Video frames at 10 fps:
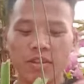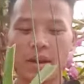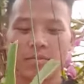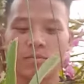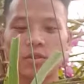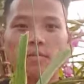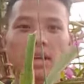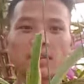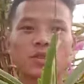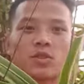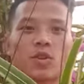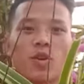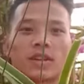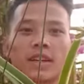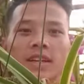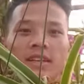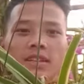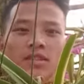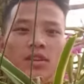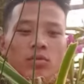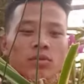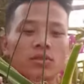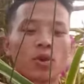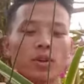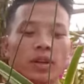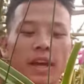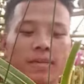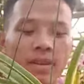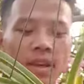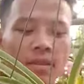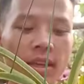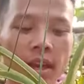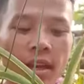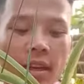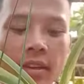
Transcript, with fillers: bác một bản chồn này. Giống chồn đẹp nha các bác nha.